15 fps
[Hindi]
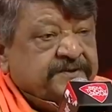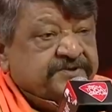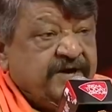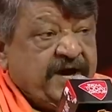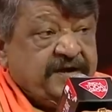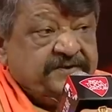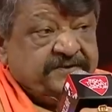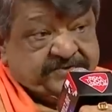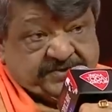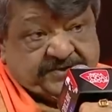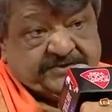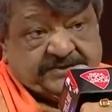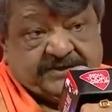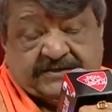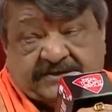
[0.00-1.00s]
चार
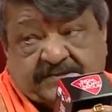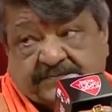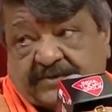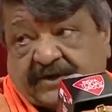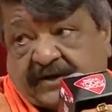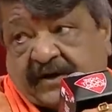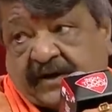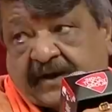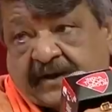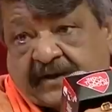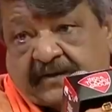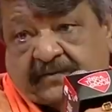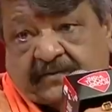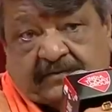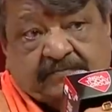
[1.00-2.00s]
दशक से ये सब चल रहा
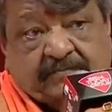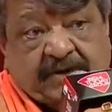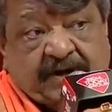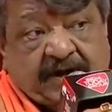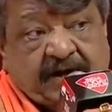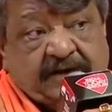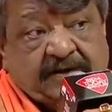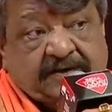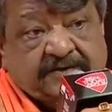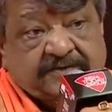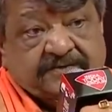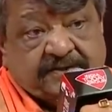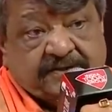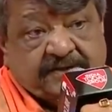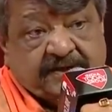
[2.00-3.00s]
है और बंगाल की
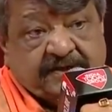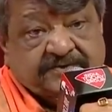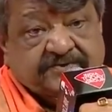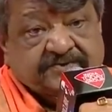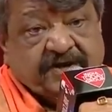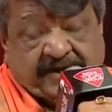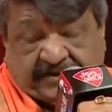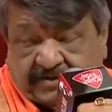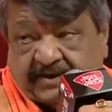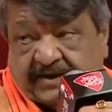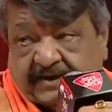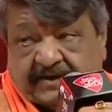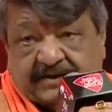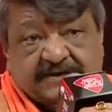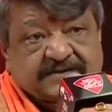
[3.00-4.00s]
जनता चाहती
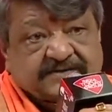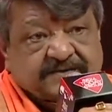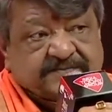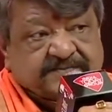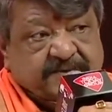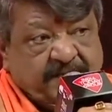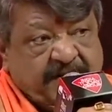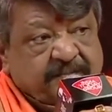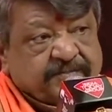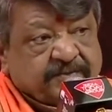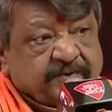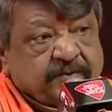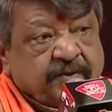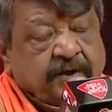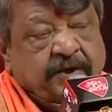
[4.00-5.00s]
है कि ये सब
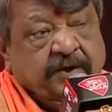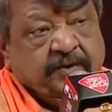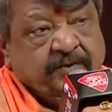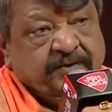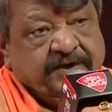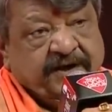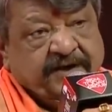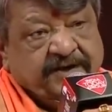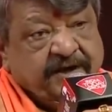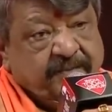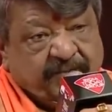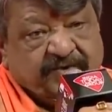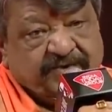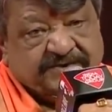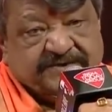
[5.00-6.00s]
समाप्त हो और यहाँ
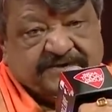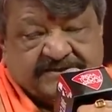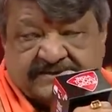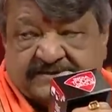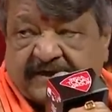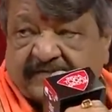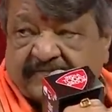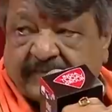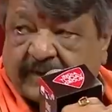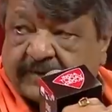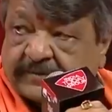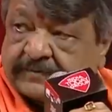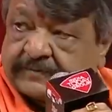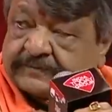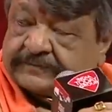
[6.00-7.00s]
डेमोक्रेसी की स्थापना
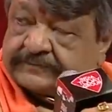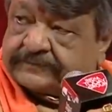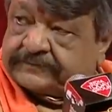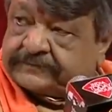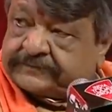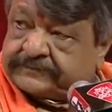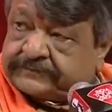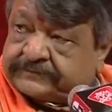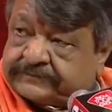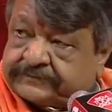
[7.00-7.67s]
हो